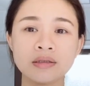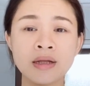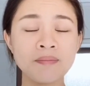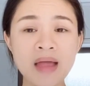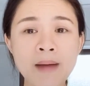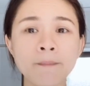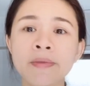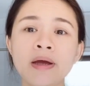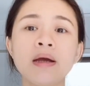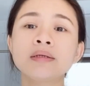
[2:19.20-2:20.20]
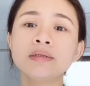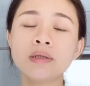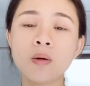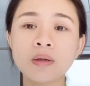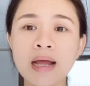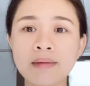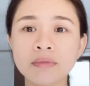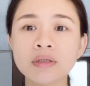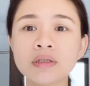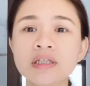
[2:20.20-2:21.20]
ดำๆนะคะ ขึ้นห้อง
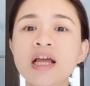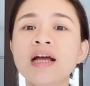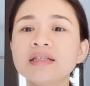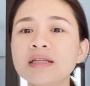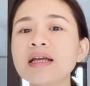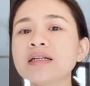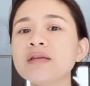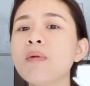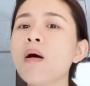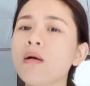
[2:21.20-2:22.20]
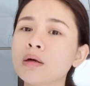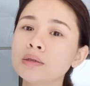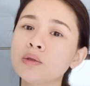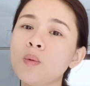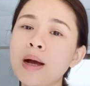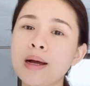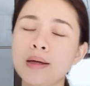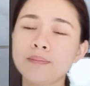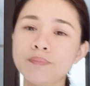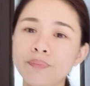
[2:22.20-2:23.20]
น้ำเลย แต่อย่างที่บอกก็คือว่า
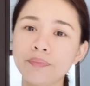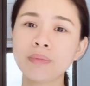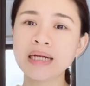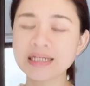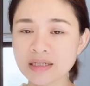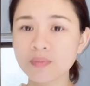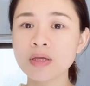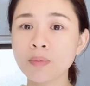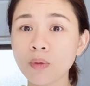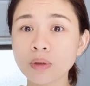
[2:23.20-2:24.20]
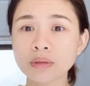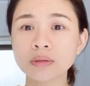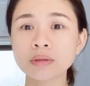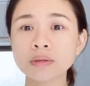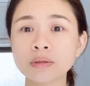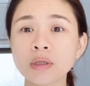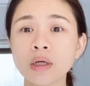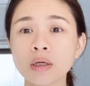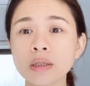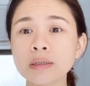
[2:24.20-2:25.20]
มันอาจจะมีผล
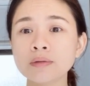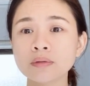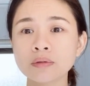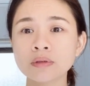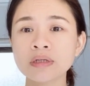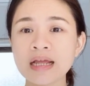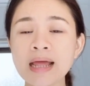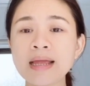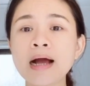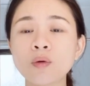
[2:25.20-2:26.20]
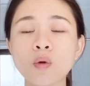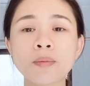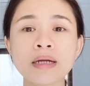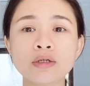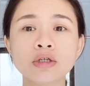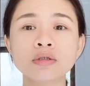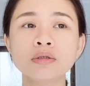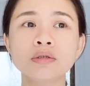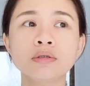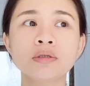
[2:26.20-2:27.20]
หลายๆอย่างรวมกันก็คื
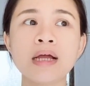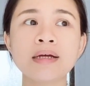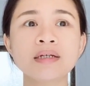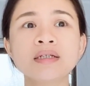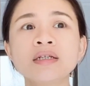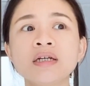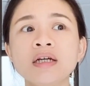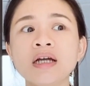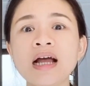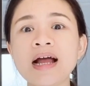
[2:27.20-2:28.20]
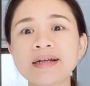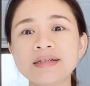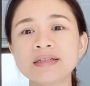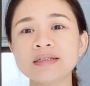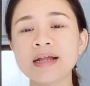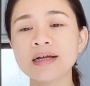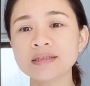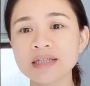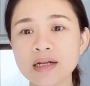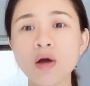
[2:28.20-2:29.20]
อทั้งขาดทั้ง
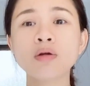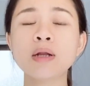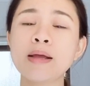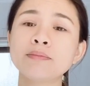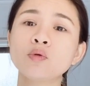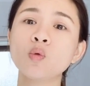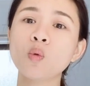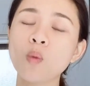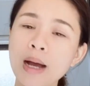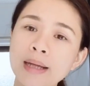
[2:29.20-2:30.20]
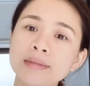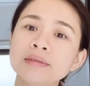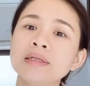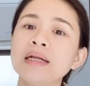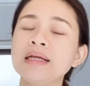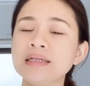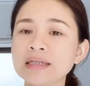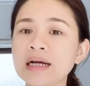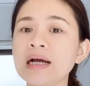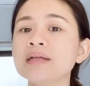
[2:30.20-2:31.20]
เช็ดห้องน้ำทุกวันอะไรอย่าง
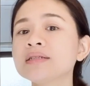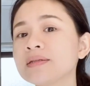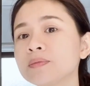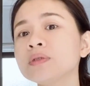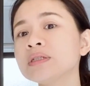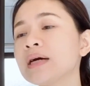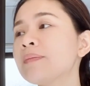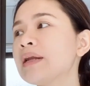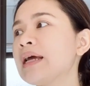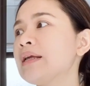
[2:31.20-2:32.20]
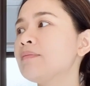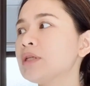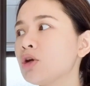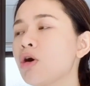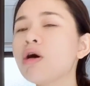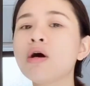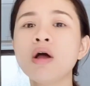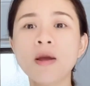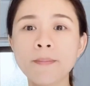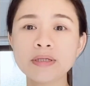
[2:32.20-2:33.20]
เงี้ยค่ะ เช็ดพื้นทำอะไรมันก็
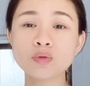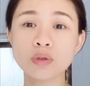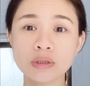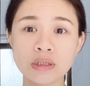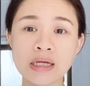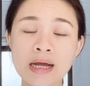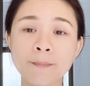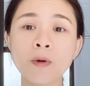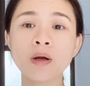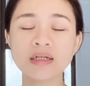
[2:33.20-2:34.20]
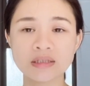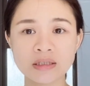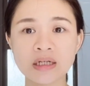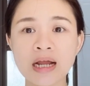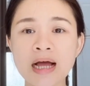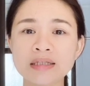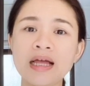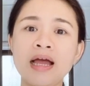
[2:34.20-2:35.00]
เป็นส่วนหนึ่งในการป้องกันเชื้อราแต่